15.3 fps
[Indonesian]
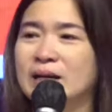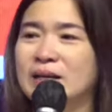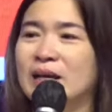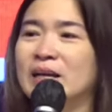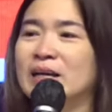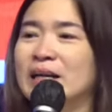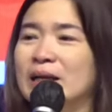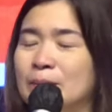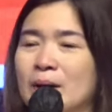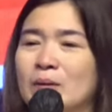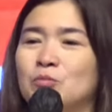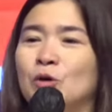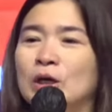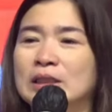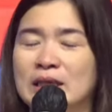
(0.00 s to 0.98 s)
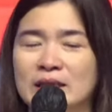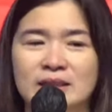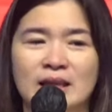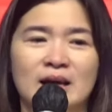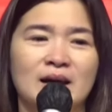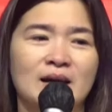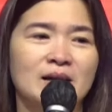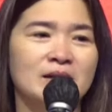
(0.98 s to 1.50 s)
dan rema buat
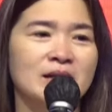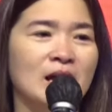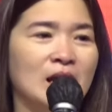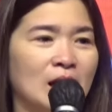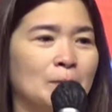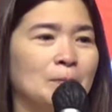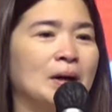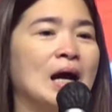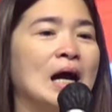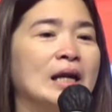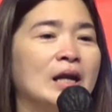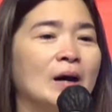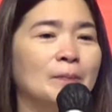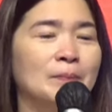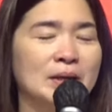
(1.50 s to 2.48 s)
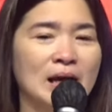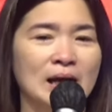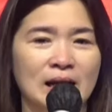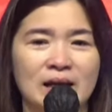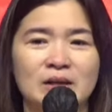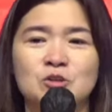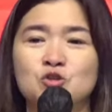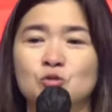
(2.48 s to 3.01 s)
kita dalam menghadapi
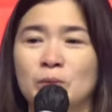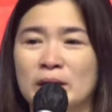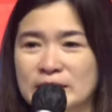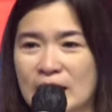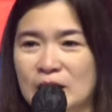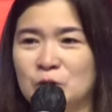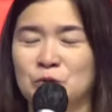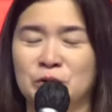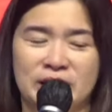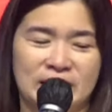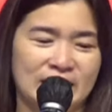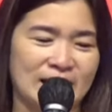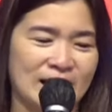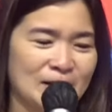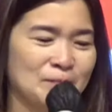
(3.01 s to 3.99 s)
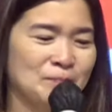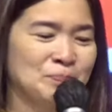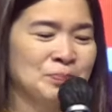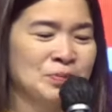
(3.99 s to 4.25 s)
akan Jumat Agung ini ya.